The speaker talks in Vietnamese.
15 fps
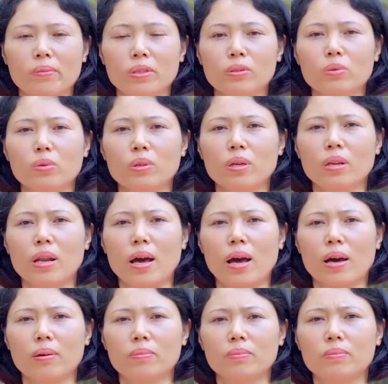ví dụ như
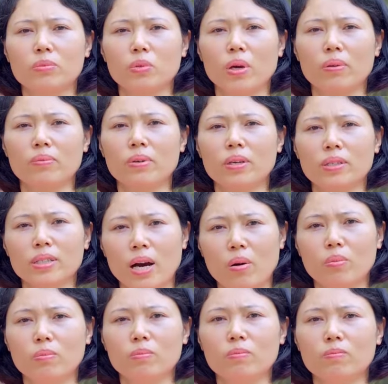là chuyện vợ
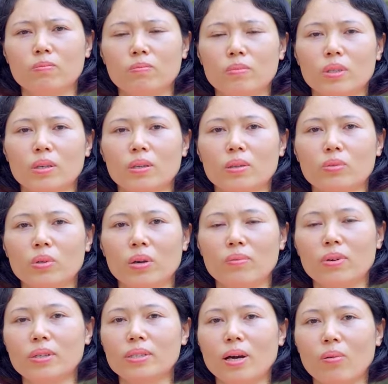chồng thì chuyện
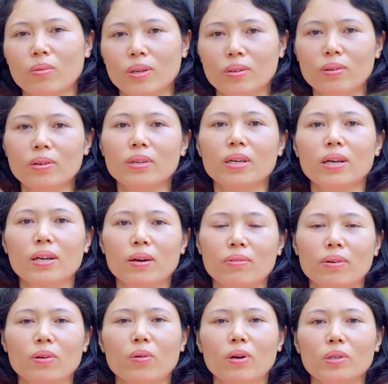vợ chồng thì đương nhiên là
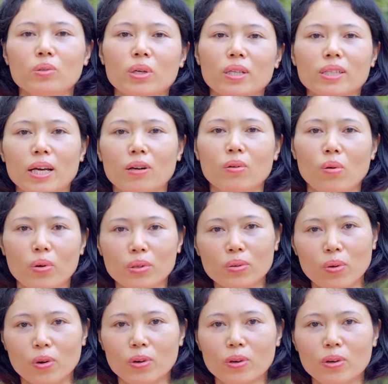phải có cái chuyện chăn gối
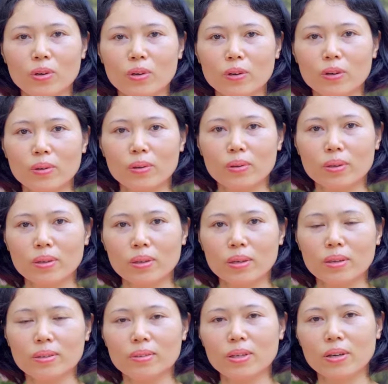rồi
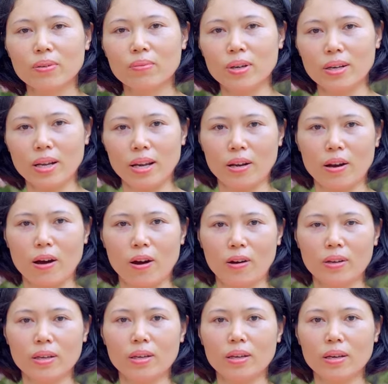thì thì cái vấn đề
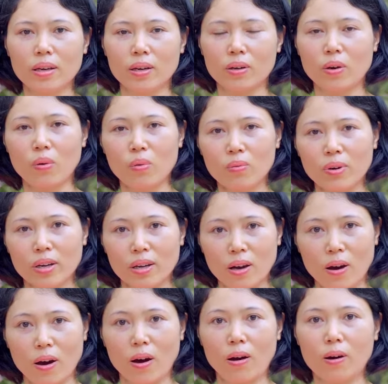đó thì nó cũng phải
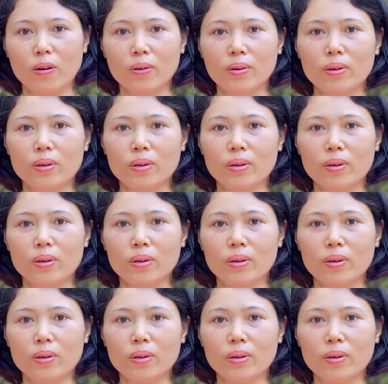có